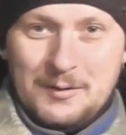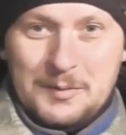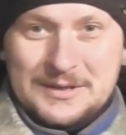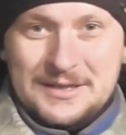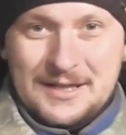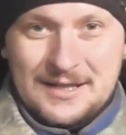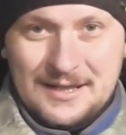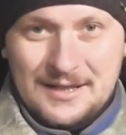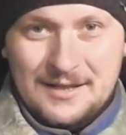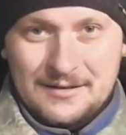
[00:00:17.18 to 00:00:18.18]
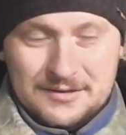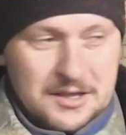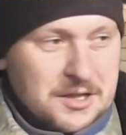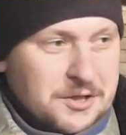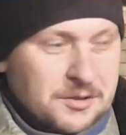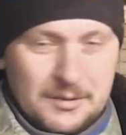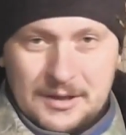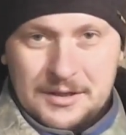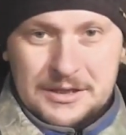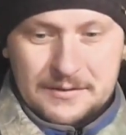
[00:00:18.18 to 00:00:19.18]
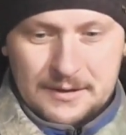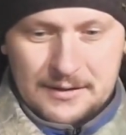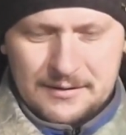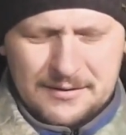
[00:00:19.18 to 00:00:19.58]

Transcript: выпал снег в достаточном количестве, да,